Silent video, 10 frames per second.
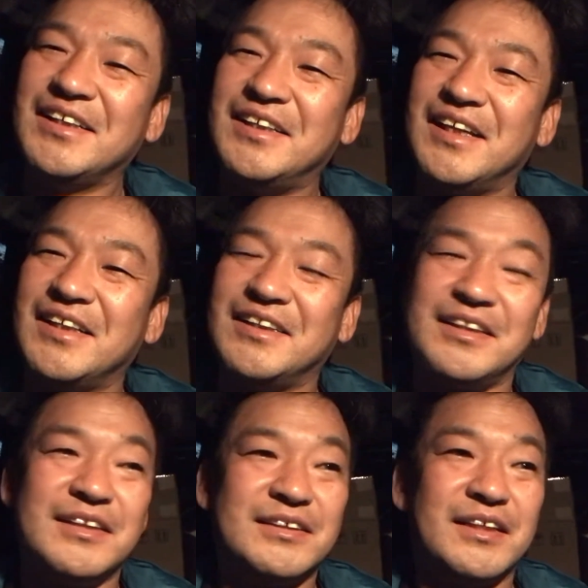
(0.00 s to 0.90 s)
だっ
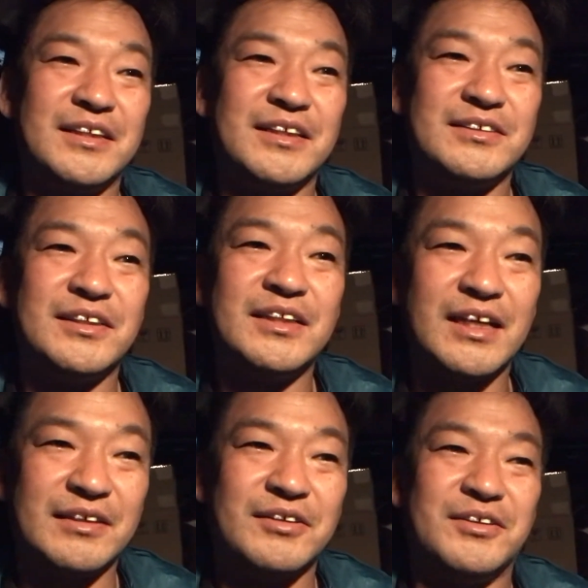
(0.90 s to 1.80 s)
て魚が釣れ
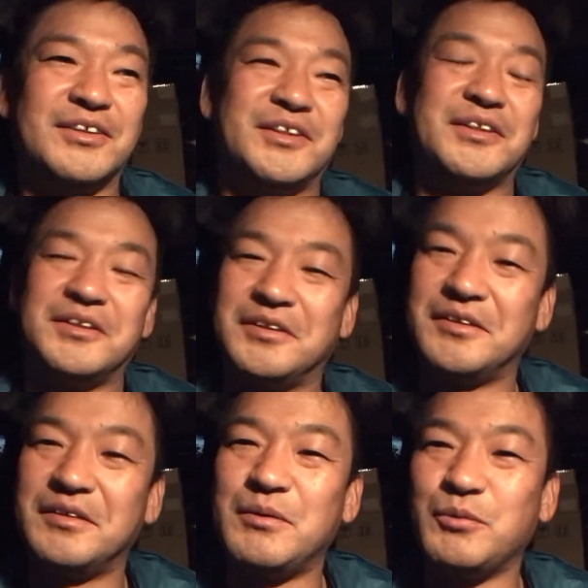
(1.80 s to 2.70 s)
ないと。
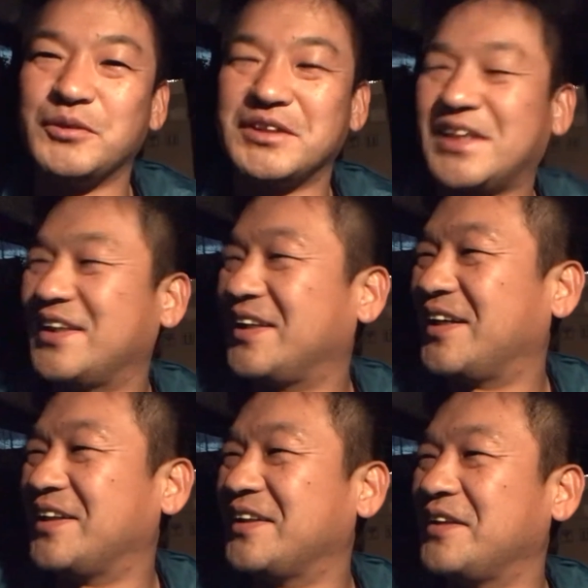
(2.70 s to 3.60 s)
これはもう仕方
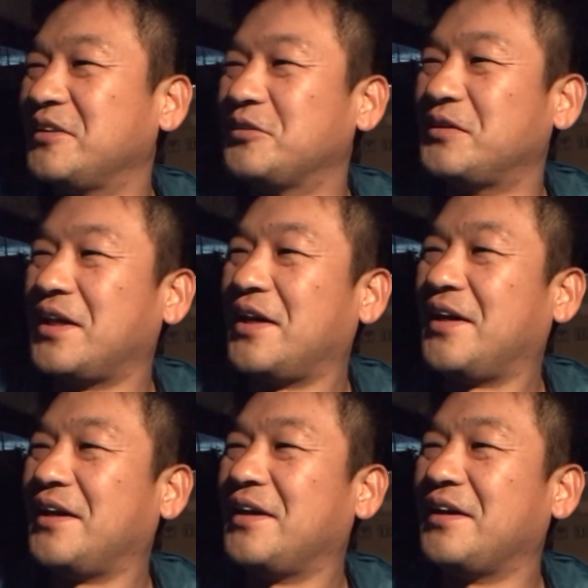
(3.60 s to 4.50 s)
がないので、
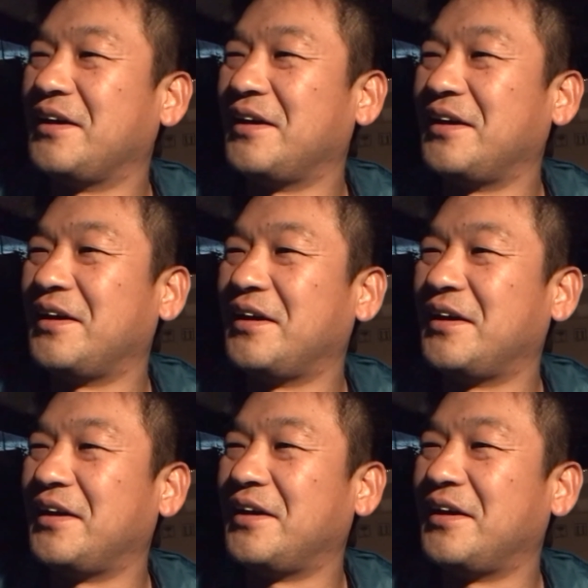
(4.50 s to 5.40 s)

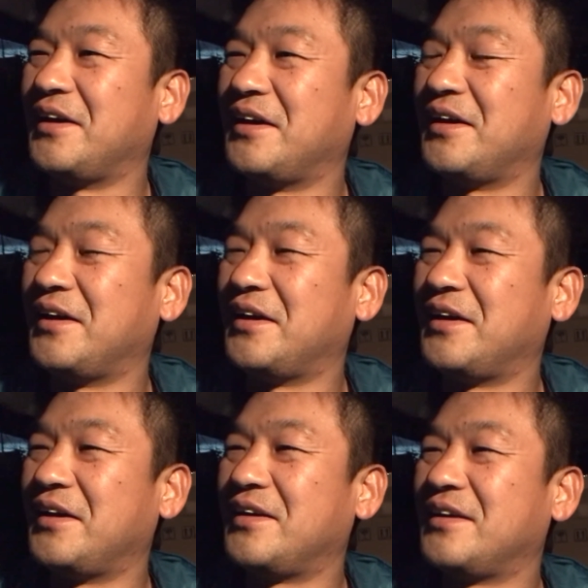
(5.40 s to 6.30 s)

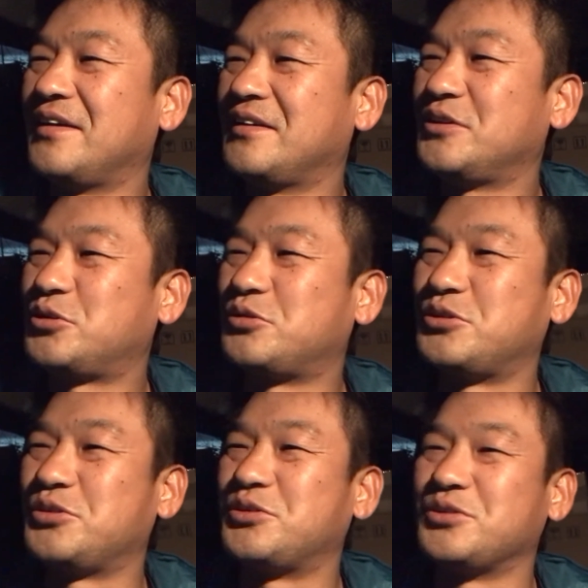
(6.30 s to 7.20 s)
えー、
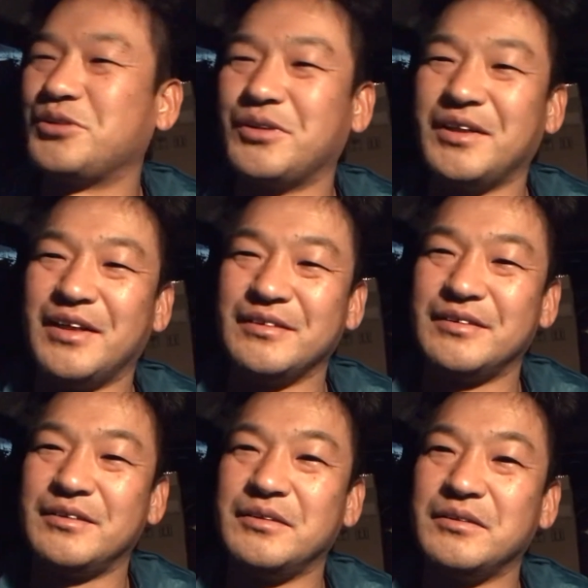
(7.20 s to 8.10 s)
粛々とやるっ
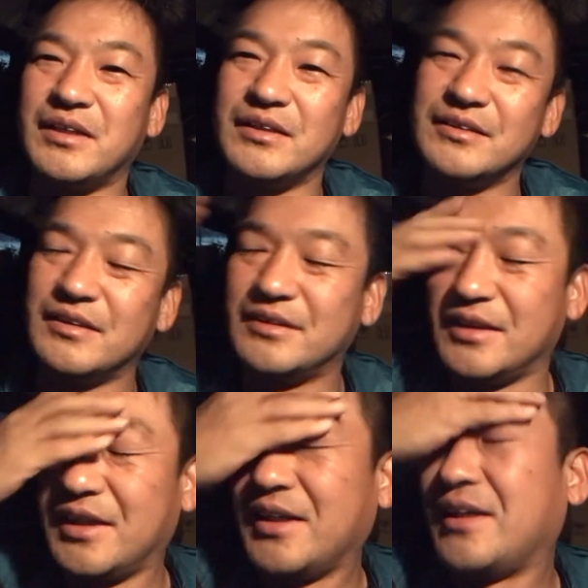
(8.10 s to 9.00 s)
ていう感じです
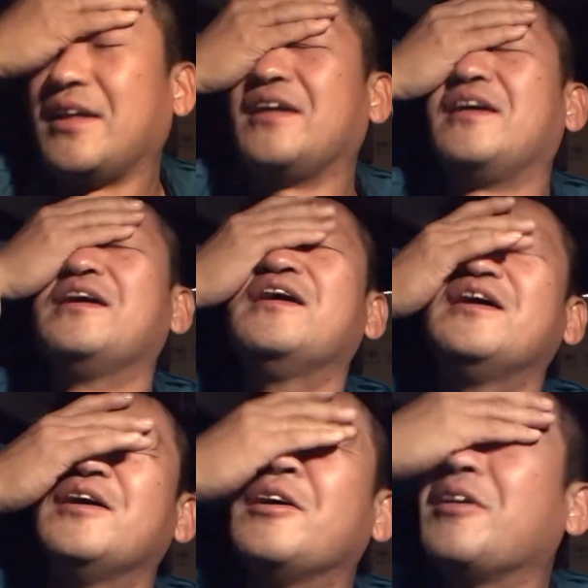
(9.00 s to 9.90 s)
ね。
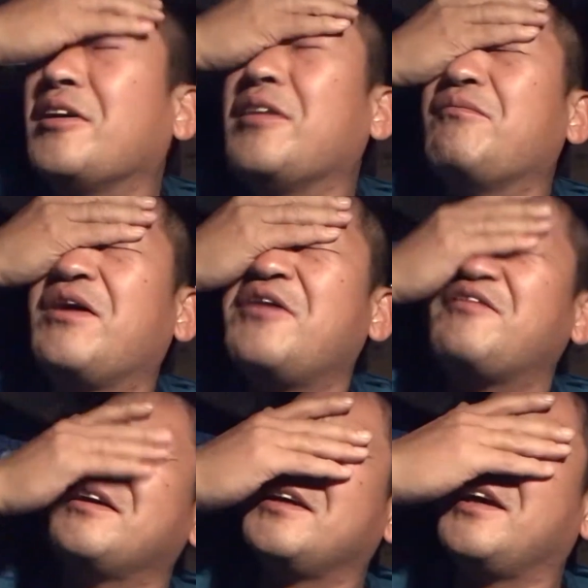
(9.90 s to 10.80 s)
前
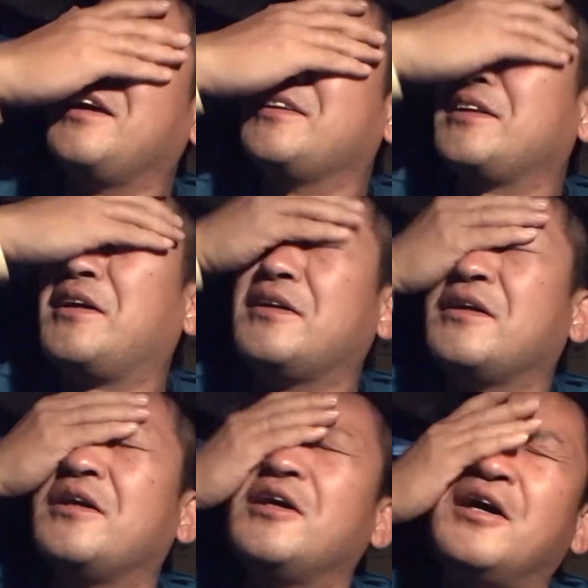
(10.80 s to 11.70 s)
はね、
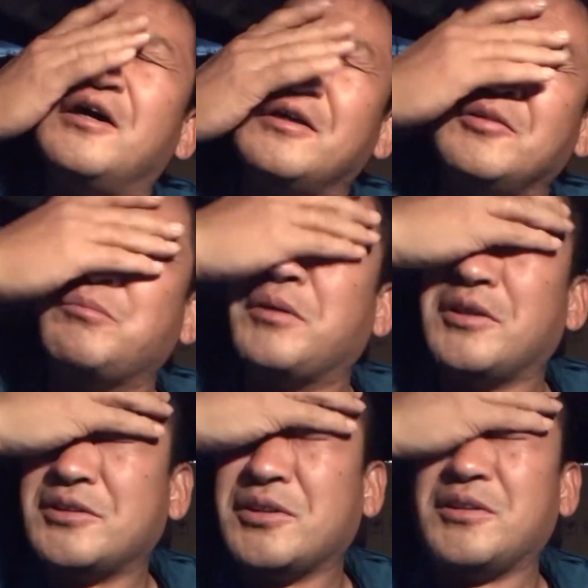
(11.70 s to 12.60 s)
魚がいっ
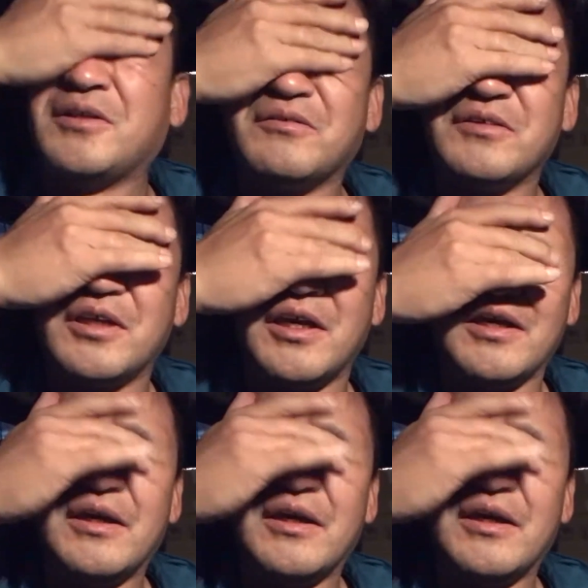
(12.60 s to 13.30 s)
ぱい釣れたので、